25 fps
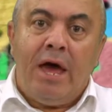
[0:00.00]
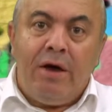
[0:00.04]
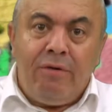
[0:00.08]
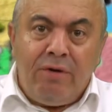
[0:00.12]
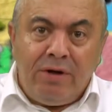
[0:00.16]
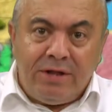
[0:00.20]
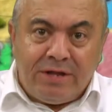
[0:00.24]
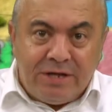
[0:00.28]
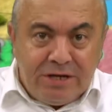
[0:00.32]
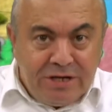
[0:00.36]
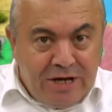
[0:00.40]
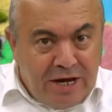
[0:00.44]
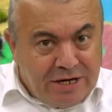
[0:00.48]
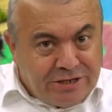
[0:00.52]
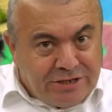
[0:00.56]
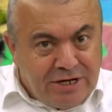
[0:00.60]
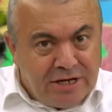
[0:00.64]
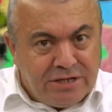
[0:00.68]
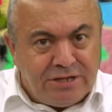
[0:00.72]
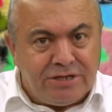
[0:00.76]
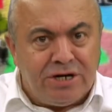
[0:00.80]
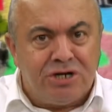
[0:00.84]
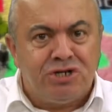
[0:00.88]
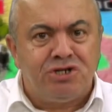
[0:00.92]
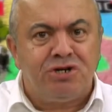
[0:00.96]
Evet
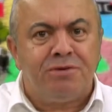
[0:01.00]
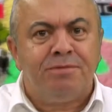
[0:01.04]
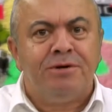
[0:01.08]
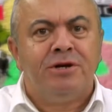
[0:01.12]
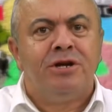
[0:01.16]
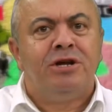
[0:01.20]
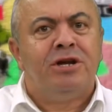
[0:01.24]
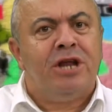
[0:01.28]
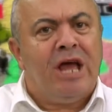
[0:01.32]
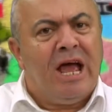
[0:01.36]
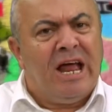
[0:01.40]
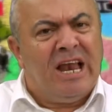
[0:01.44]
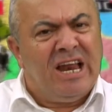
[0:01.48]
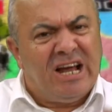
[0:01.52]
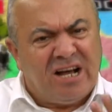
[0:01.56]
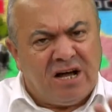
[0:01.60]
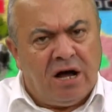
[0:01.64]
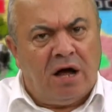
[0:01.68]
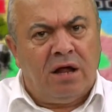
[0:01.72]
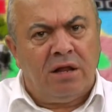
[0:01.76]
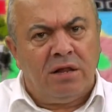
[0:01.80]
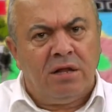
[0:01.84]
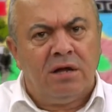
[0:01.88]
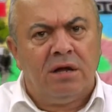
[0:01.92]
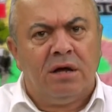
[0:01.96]
Esed rejiminin eli
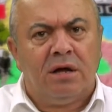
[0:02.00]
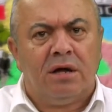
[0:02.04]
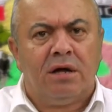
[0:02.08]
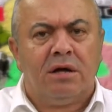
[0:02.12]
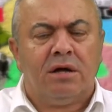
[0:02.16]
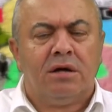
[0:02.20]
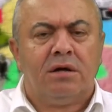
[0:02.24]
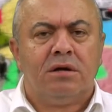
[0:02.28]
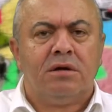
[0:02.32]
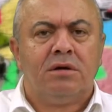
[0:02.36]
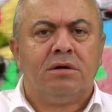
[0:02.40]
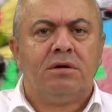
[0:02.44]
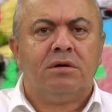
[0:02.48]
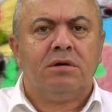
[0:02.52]
kanlı.